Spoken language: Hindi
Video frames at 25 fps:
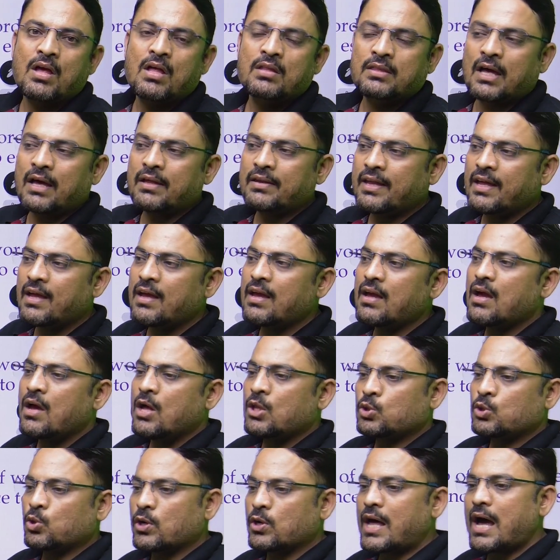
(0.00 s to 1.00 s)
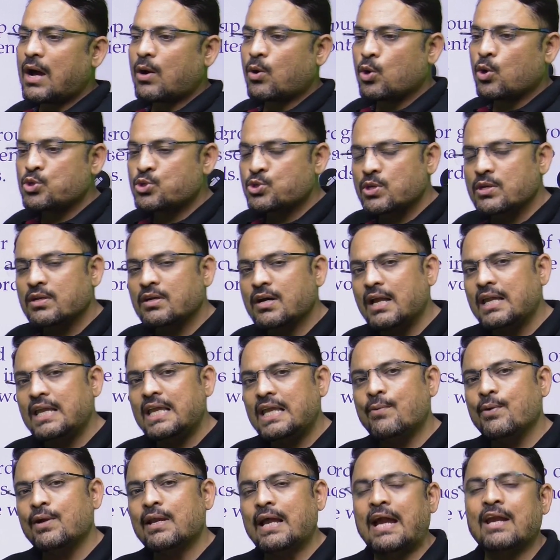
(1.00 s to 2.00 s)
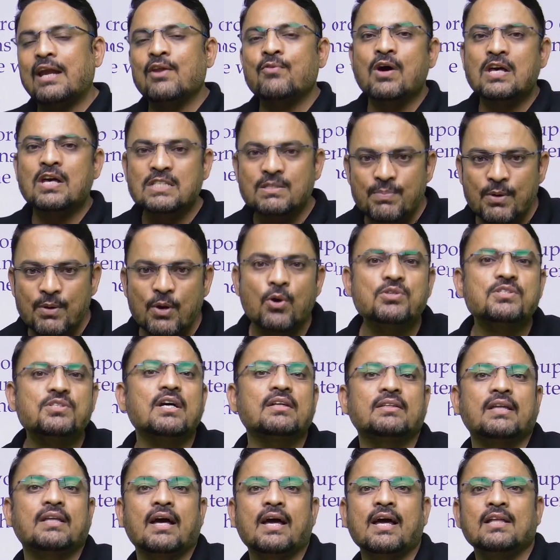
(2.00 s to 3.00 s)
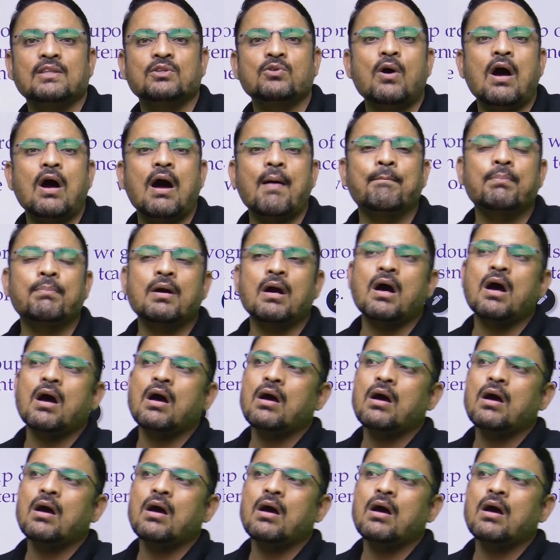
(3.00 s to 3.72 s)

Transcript: यानी थोड़ा क्वेश्चन का लेवल एडवांस भी हो जाता है तो आपका